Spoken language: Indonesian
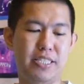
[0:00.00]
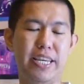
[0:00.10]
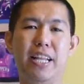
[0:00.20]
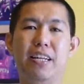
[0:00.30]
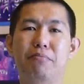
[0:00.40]

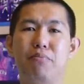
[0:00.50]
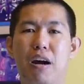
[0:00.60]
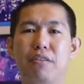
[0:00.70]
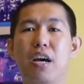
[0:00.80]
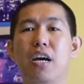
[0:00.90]
Jalen
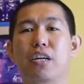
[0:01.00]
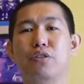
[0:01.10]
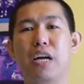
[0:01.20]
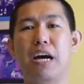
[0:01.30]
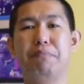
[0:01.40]
Brown itu
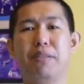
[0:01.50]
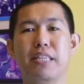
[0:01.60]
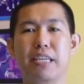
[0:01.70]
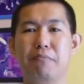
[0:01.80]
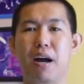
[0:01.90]
sangat
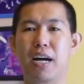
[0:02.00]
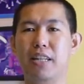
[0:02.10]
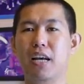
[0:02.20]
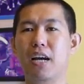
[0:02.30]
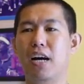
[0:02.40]
penting banget.